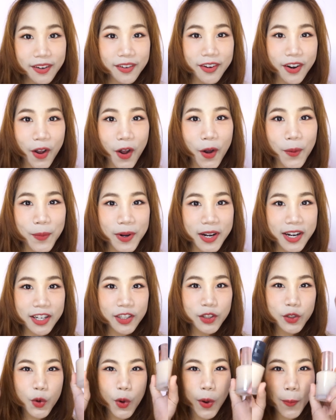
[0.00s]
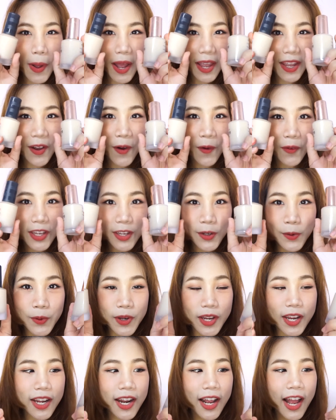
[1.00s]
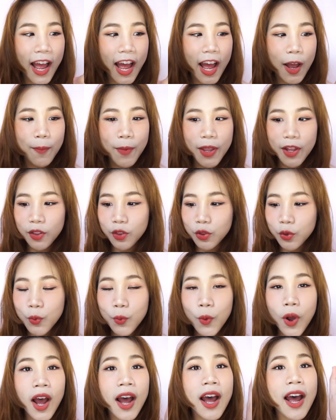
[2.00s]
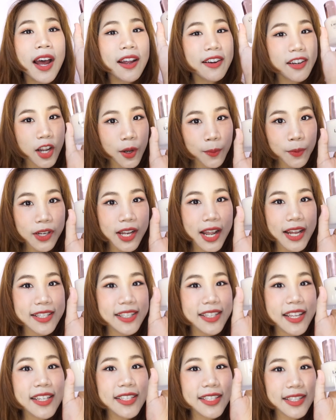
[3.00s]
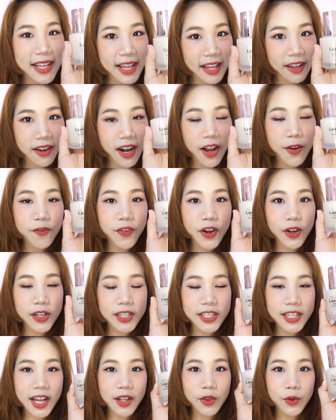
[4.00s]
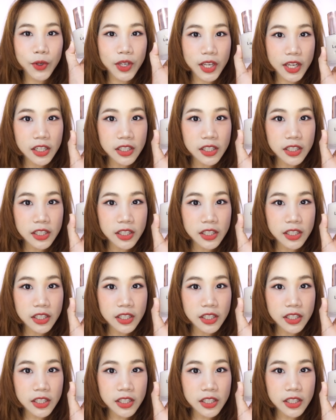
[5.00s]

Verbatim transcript: นรองพื้นตัวใหม่ของ ETUDE นะคะเป็นตัว Double Lasting Serum Foundation ตัวนี้